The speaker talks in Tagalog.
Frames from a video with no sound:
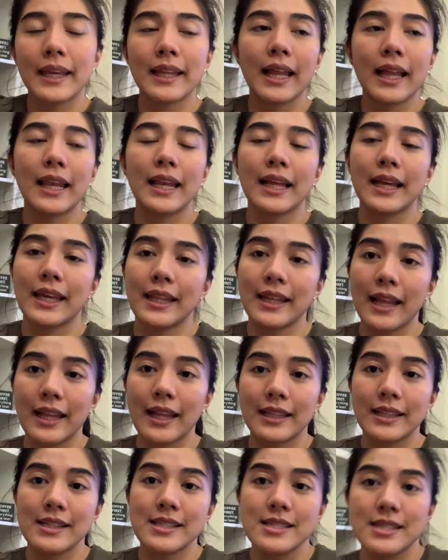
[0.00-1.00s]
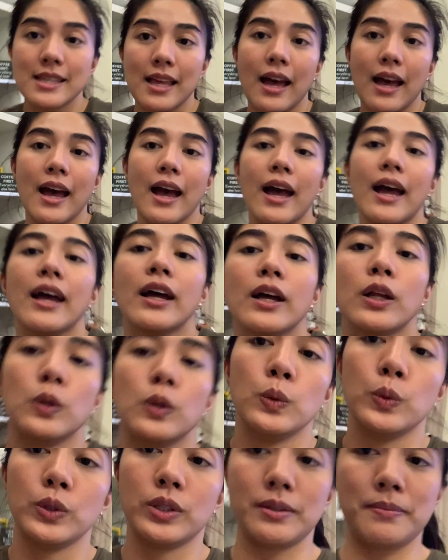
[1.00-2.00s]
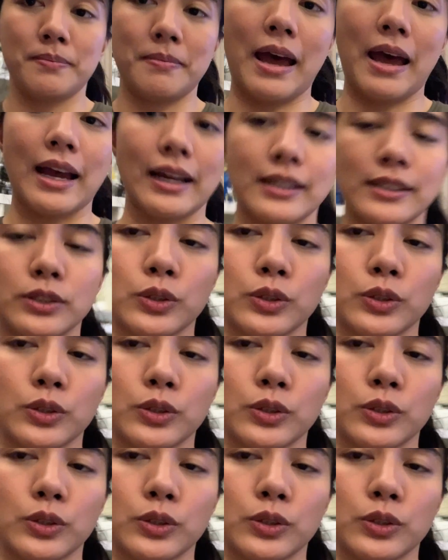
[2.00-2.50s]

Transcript: ilalagay natin sa loot bag.